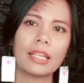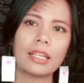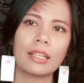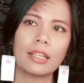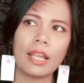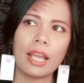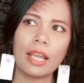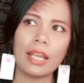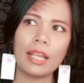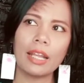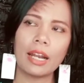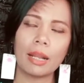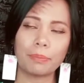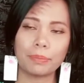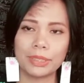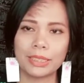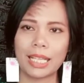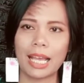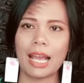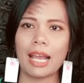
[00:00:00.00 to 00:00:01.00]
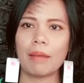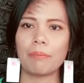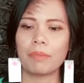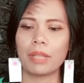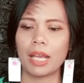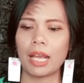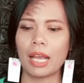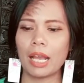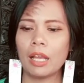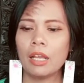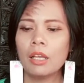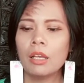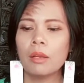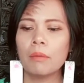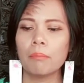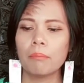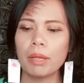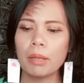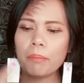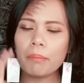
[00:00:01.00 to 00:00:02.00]
ได้รับทราบนะคะ
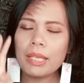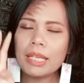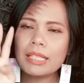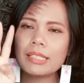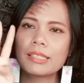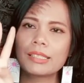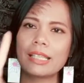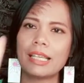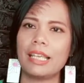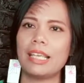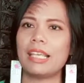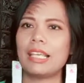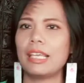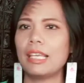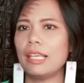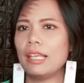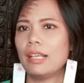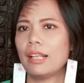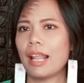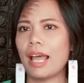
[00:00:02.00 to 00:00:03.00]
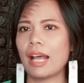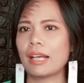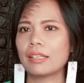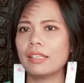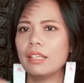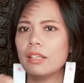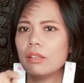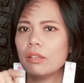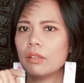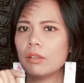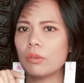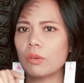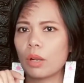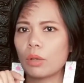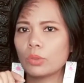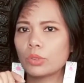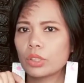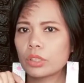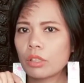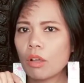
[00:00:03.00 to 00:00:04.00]
มันมี4คีย์หลักที่เรา
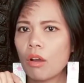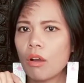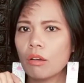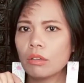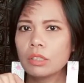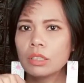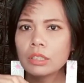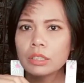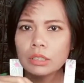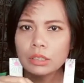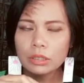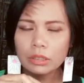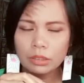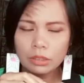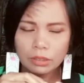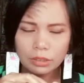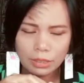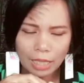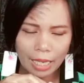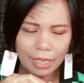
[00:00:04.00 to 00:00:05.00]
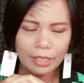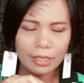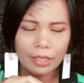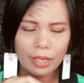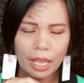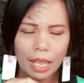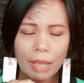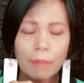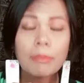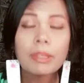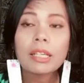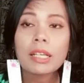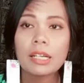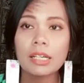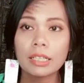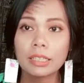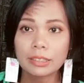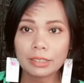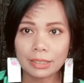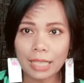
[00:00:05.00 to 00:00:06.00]
จะต้องจัดให้มัน
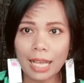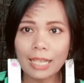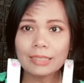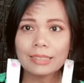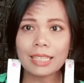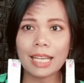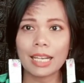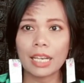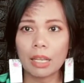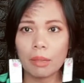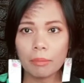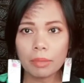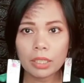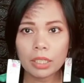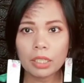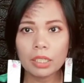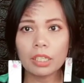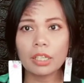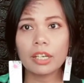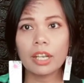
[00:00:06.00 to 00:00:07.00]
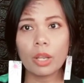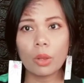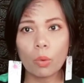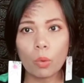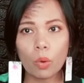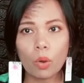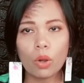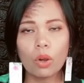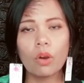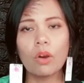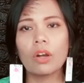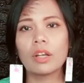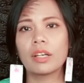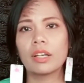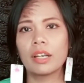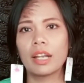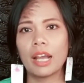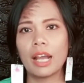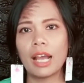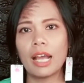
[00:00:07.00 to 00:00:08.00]
เกิดสร้างสรรค์ให้มันเกิดในองค์กร
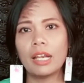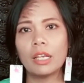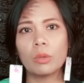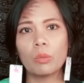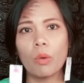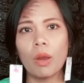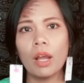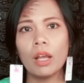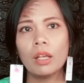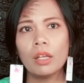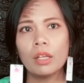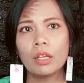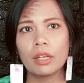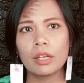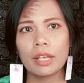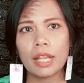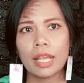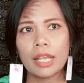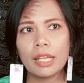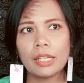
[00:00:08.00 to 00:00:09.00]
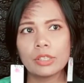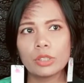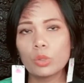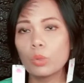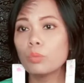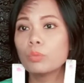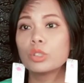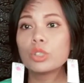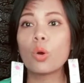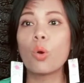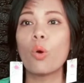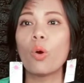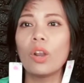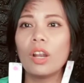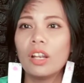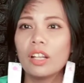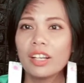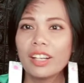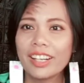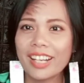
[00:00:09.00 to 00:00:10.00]
นะคะหรือว่าในชุมชน
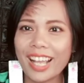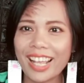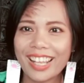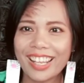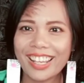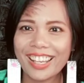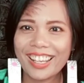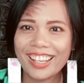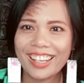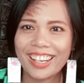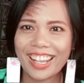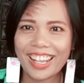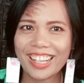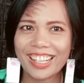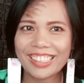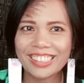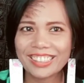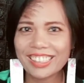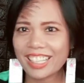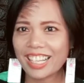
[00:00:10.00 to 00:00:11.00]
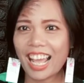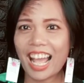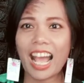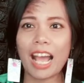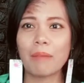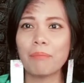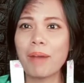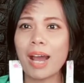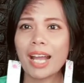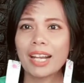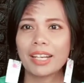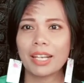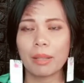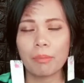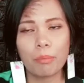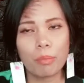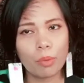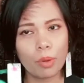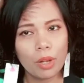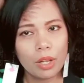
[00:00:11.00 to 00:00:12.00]
หรือในสถาบัน
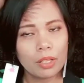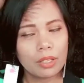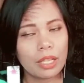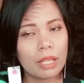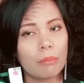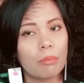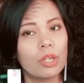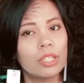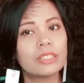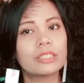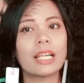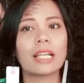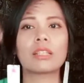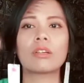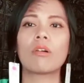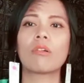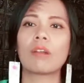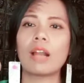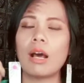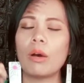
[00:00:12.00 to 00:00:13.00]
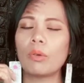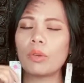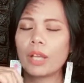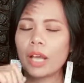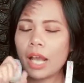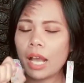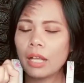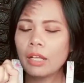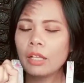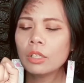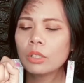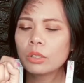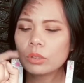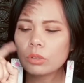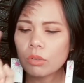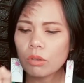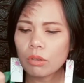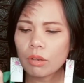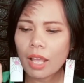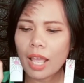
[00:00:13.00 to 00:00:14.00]
ในบริษัทของเรานะคะ
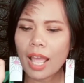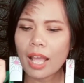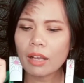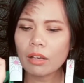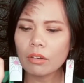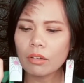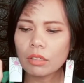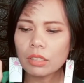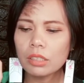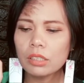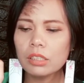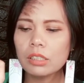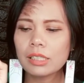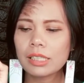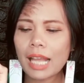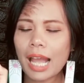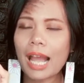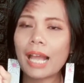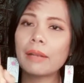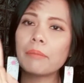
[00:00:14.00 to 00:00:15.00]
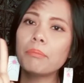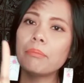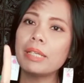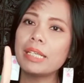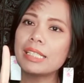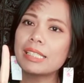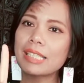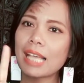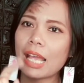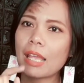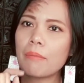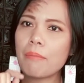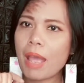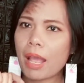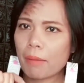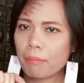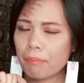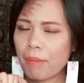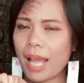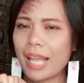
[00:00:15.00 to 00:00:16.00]
ตัวแรกก็คือการมีใจแบ่
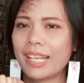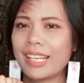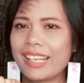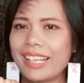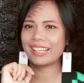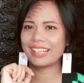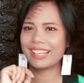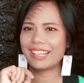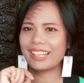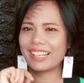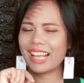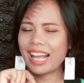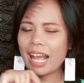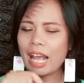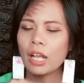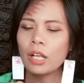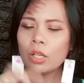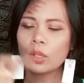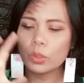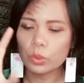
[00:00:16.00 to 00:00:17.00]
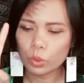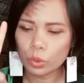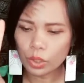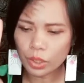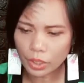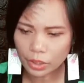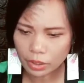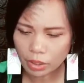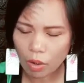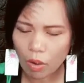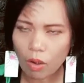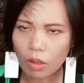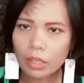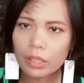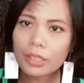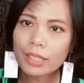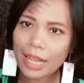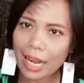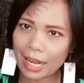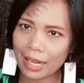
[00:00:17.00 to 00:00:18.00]
งปันนะคะตัวที่2
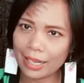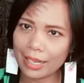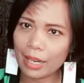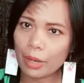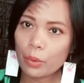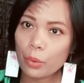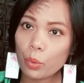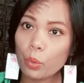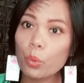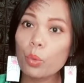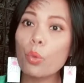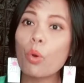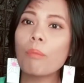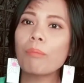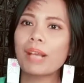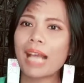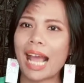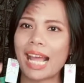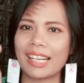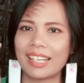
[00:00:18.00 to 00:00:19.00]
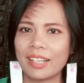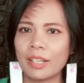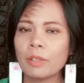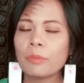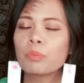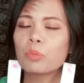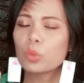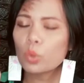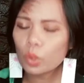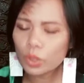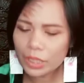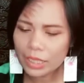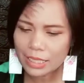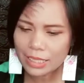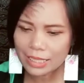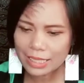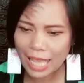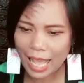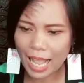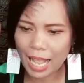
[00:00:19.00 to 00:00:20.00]
คือการเรียนรู้ร่วมกันตัวที่
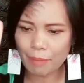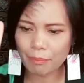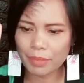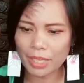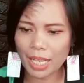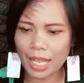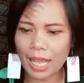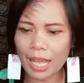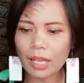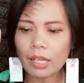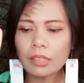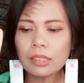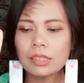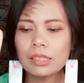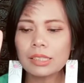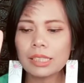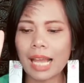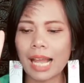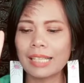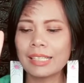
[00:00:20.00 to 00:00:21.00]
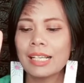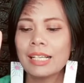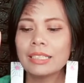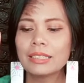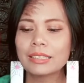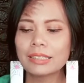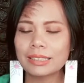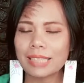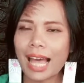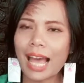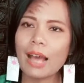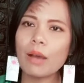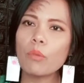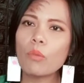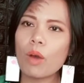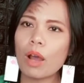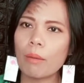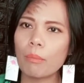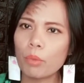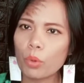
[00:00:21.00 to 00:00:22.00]
3นะคะก็คือการสร้าง
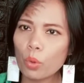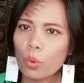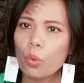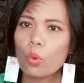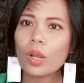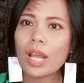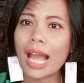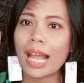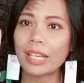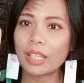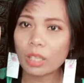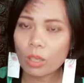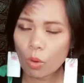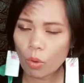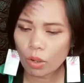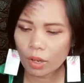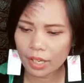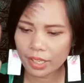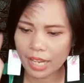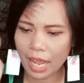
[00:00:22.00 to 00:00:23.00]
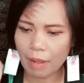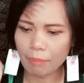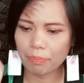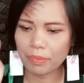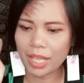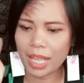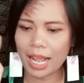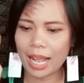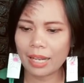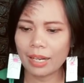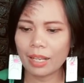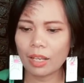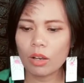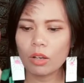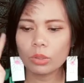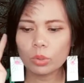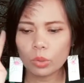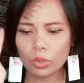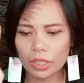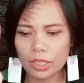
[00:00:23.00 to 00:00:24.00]
ความรู้การยกระดับนะคะแล้วก็
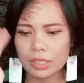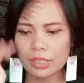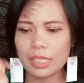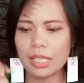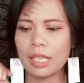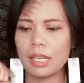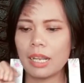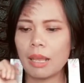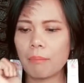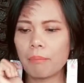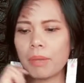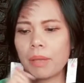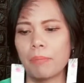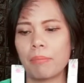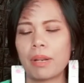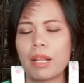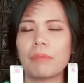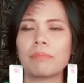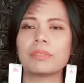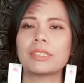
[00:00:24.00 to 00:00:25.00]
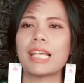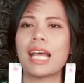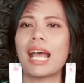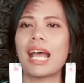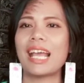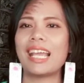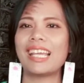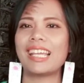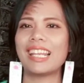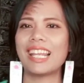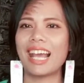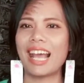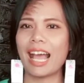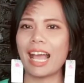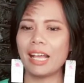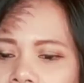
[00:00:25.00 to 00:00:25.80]
ตัวที่4นำไปปรับใช้นะคะ